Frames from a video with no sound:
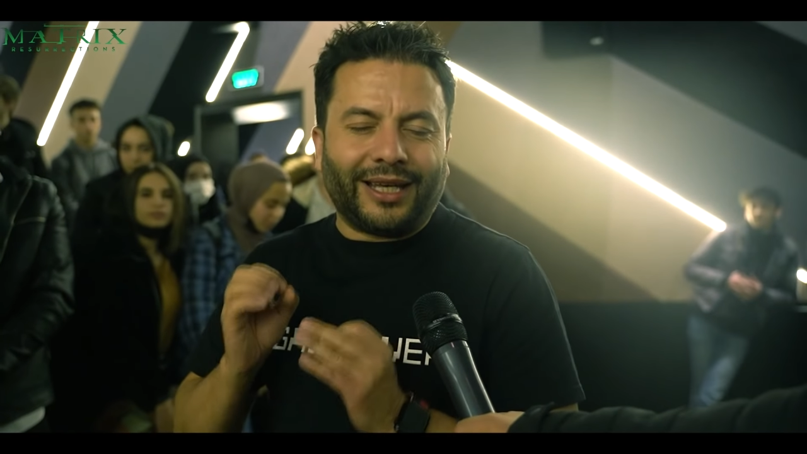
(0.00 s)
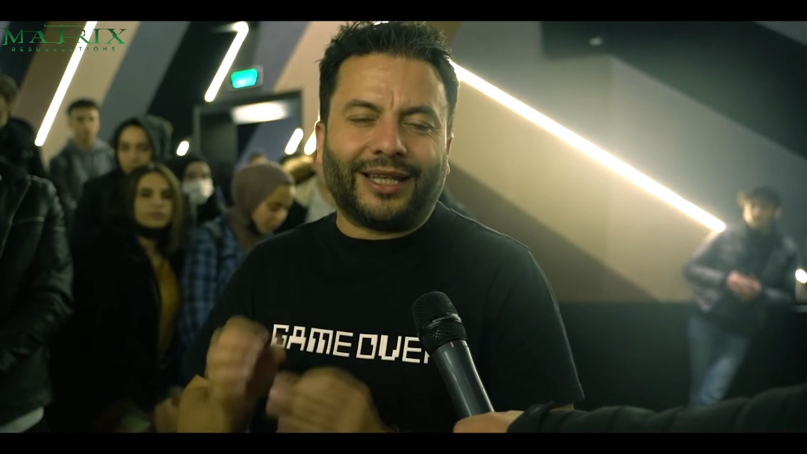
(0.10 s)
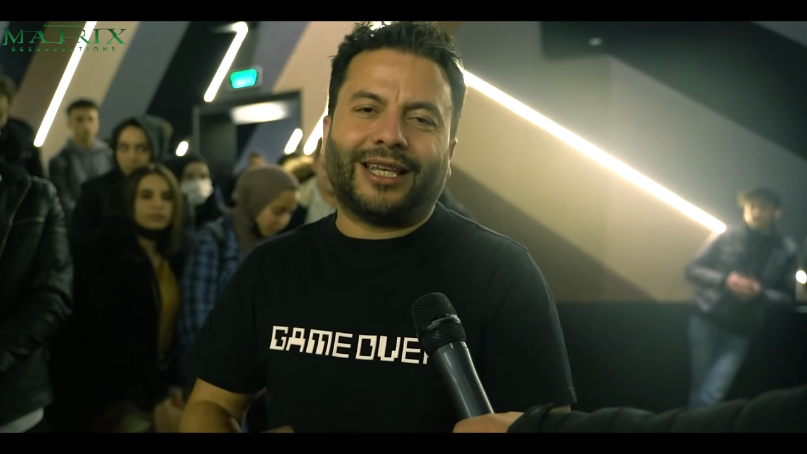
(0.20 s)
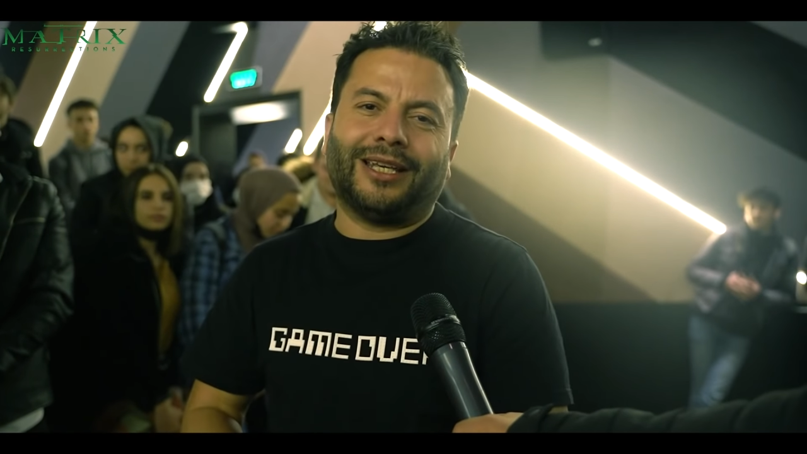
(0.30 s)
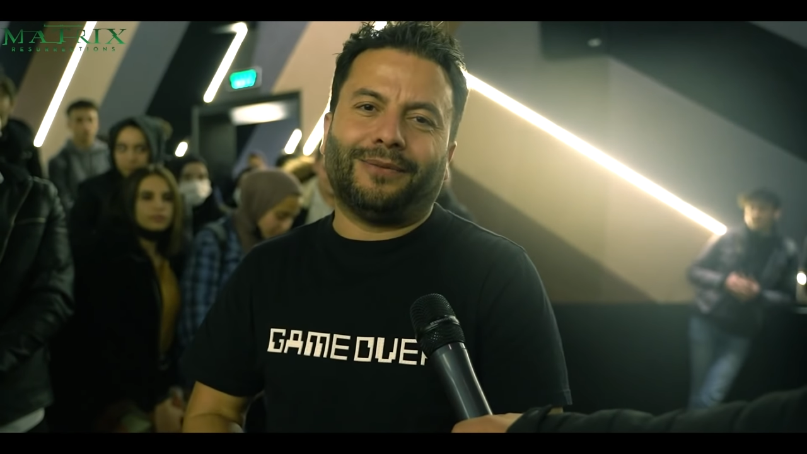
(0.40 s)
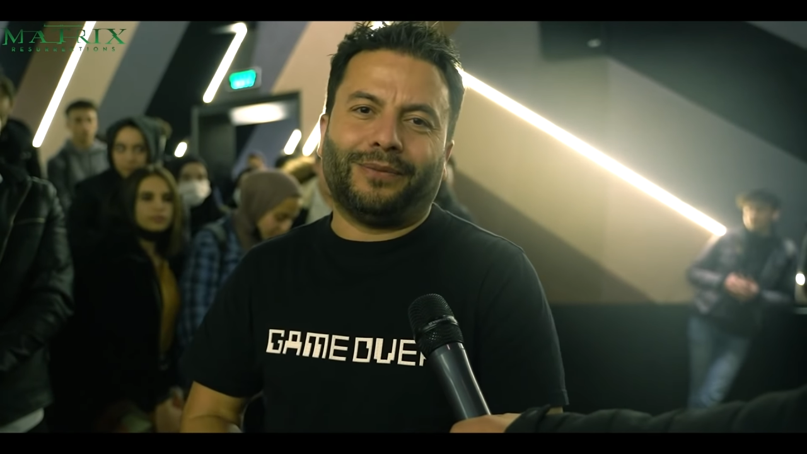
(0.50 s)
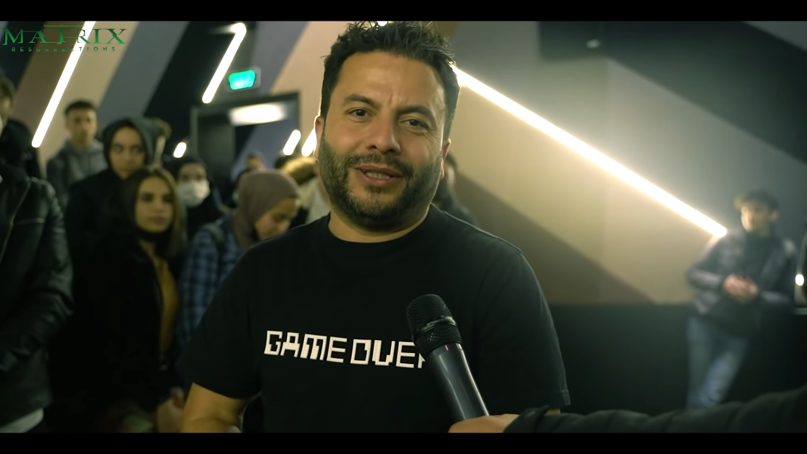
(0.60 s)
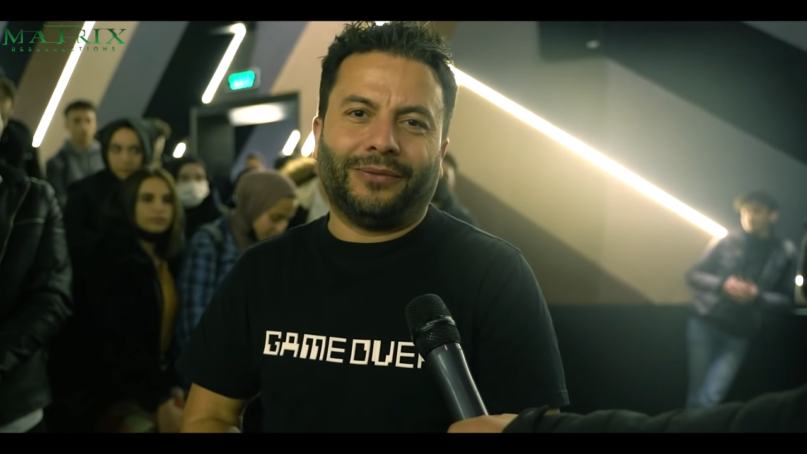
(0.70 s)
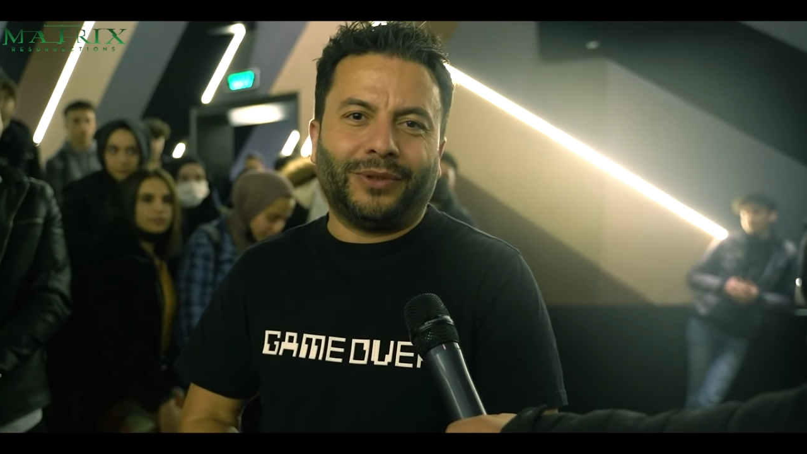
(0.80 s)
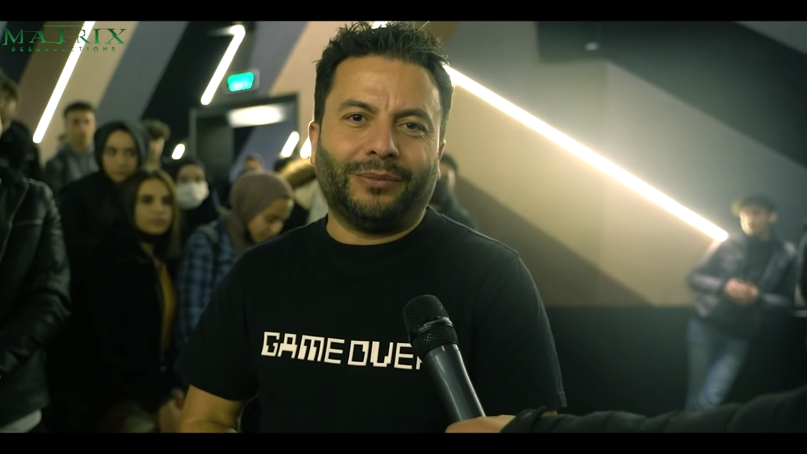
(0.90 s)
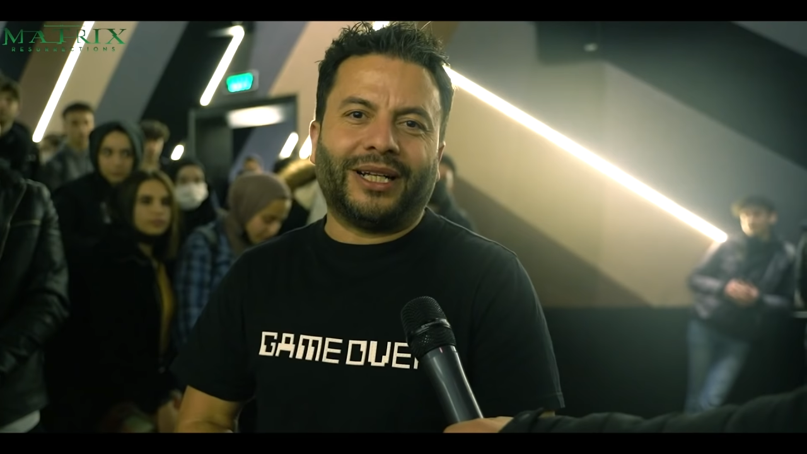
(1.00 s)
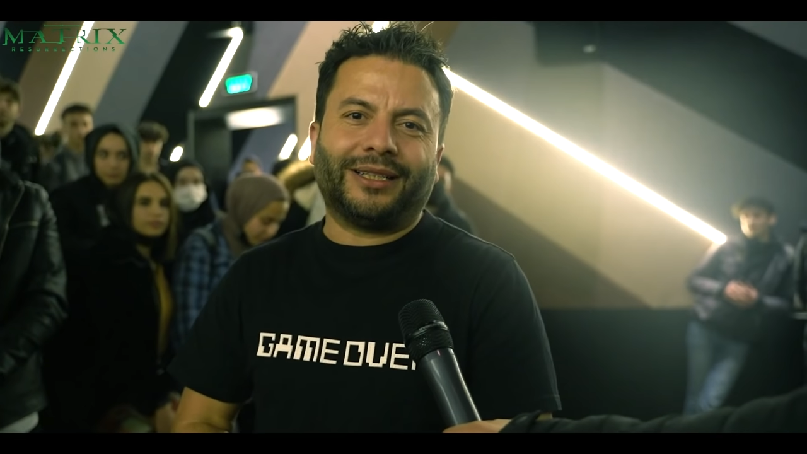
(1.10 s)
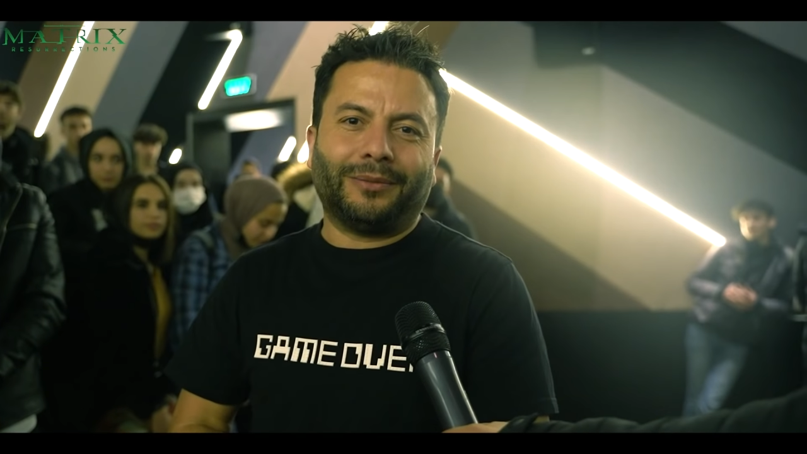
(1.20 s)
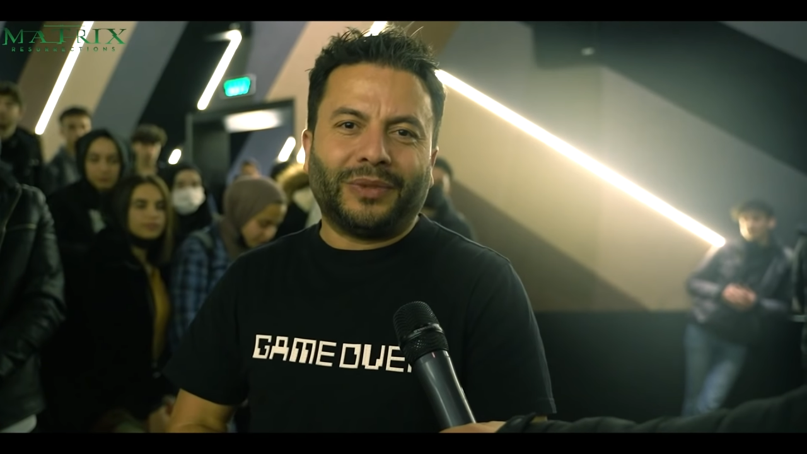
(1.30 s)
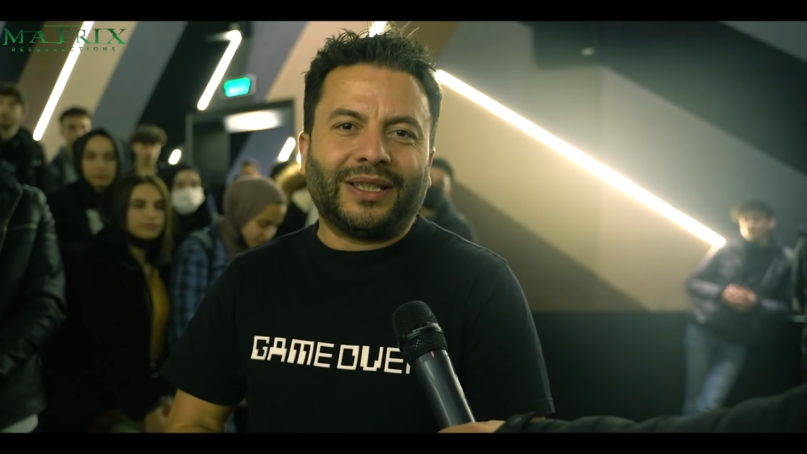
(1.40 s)
en keyifli
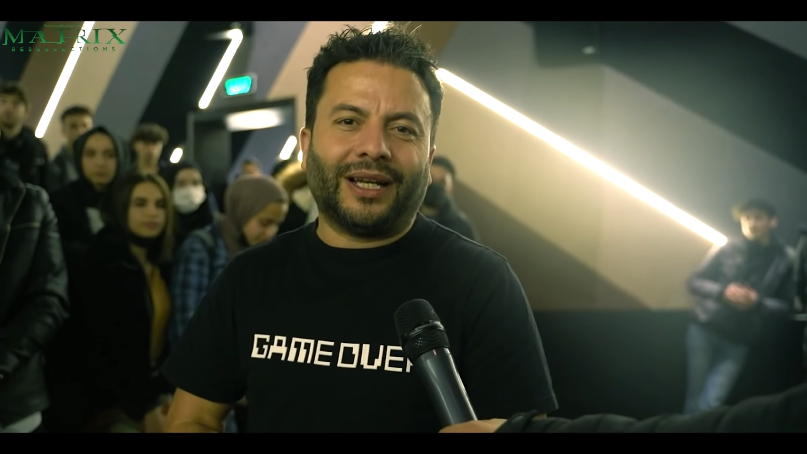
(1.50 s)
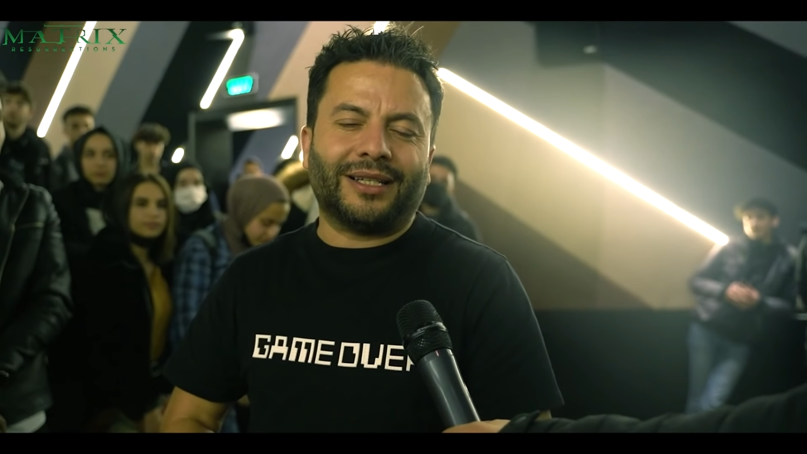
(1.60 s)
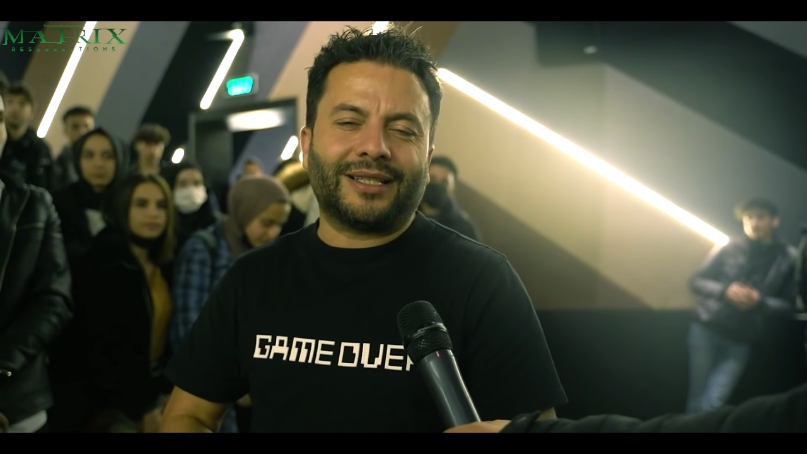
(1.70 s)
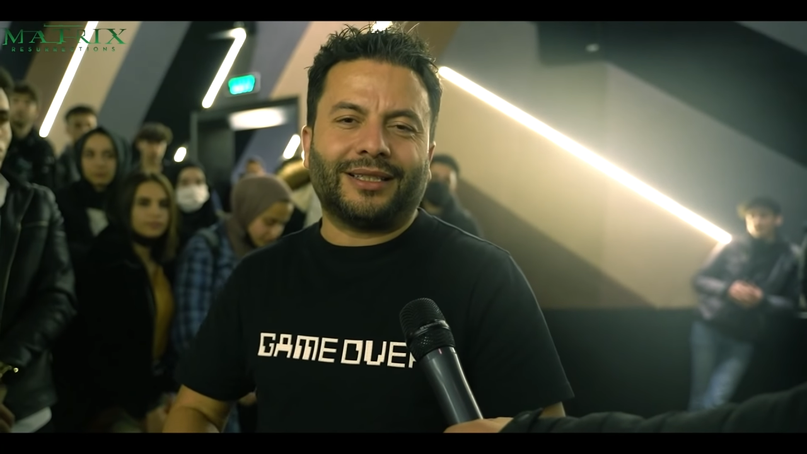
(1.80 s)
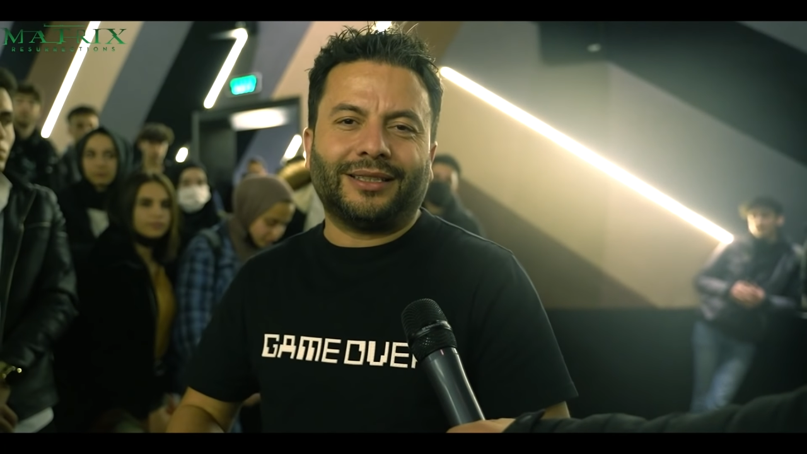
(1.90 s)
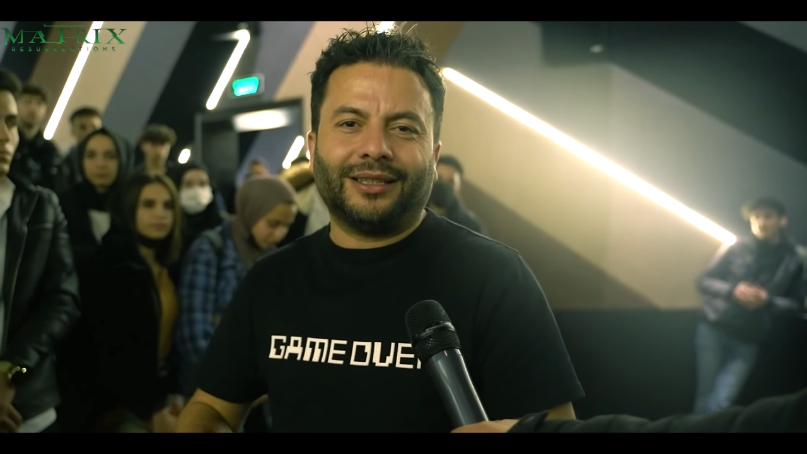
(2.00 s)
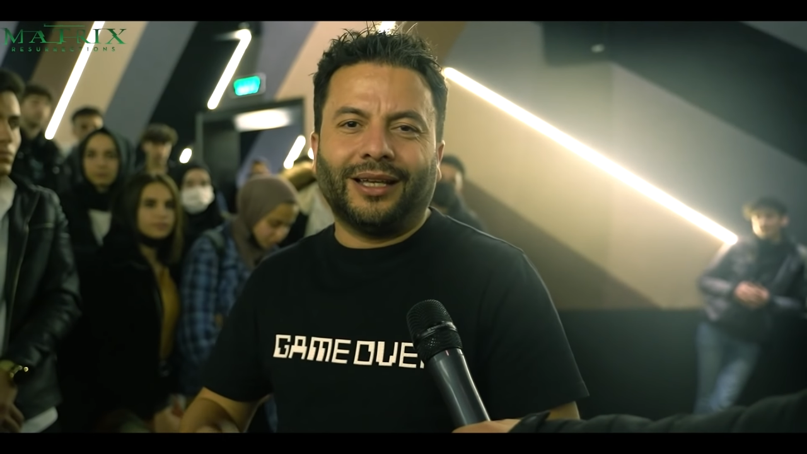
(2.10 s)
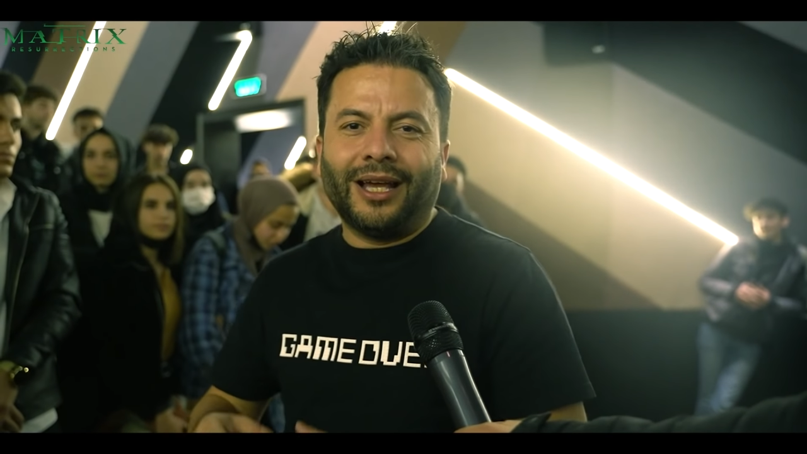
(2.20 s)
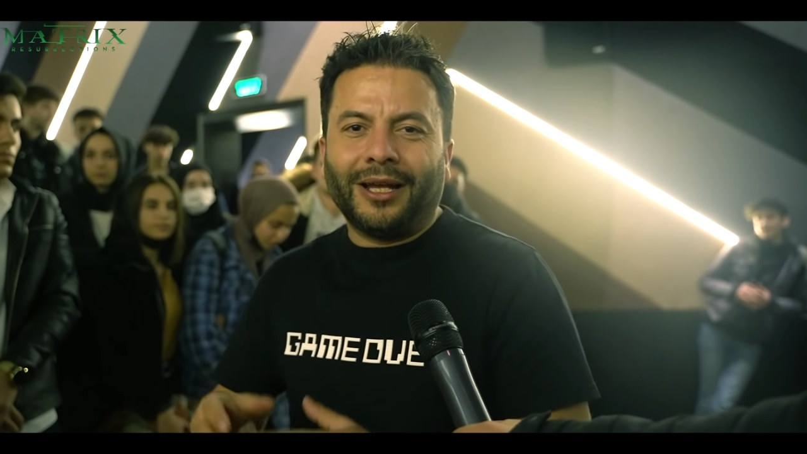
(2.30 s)
filmlerden bir tanesiydi.